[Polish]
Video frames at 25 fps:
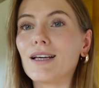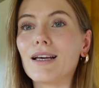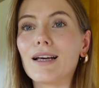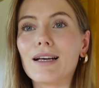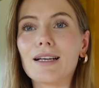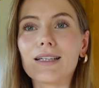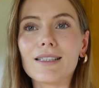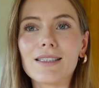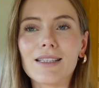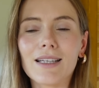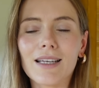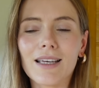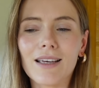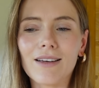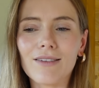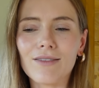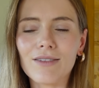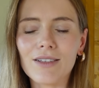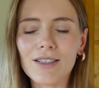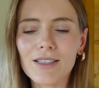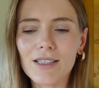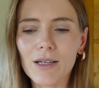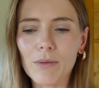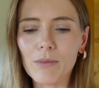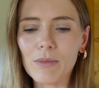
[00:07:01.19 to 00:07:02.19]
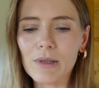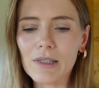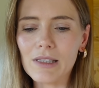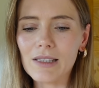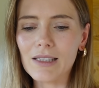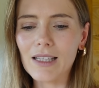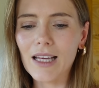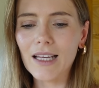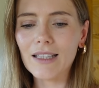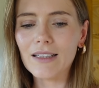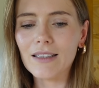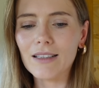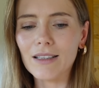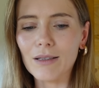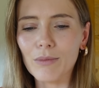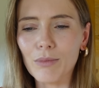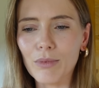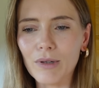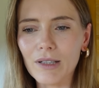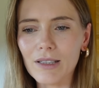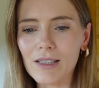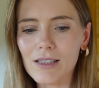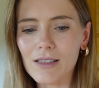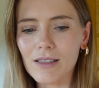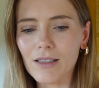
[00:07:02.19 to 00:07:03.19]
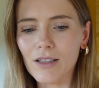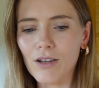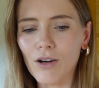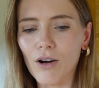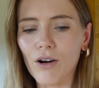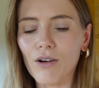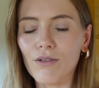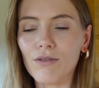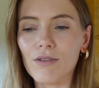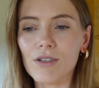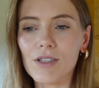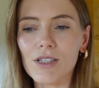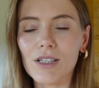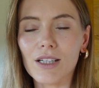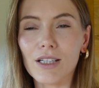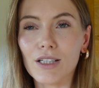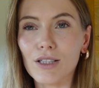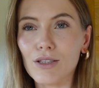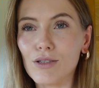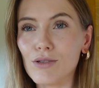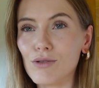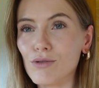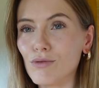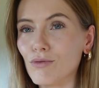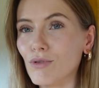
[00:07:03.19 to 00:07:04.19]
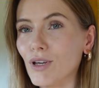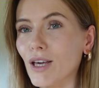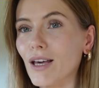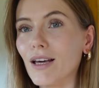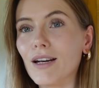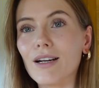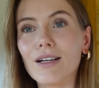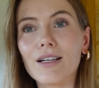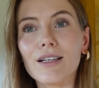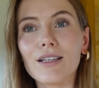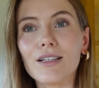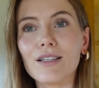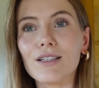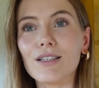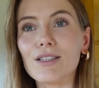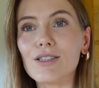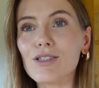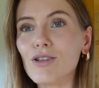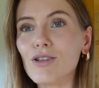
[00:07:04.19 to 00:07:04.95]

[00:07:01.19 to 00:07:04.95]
jakieś takie wiecie, bezdety plastikowe, czy jakieś cukierki,